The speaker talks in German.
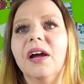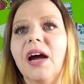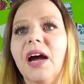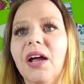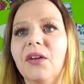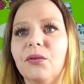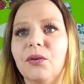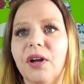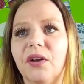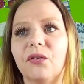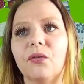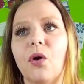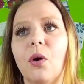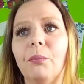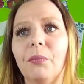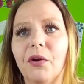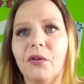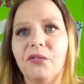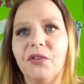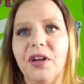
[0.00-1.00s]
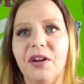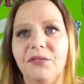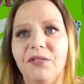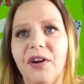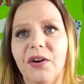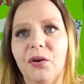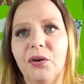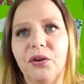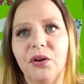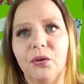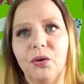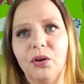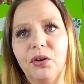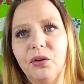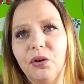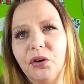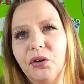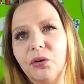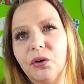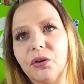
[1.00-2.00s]
Also das kommt auf jeden Fall noch, da könnt
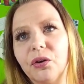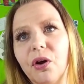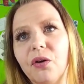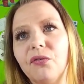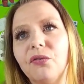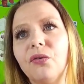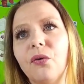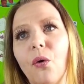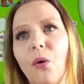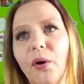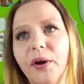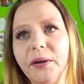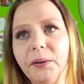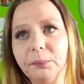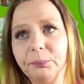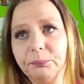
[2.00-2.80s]
ihr euch noch drauf freuen.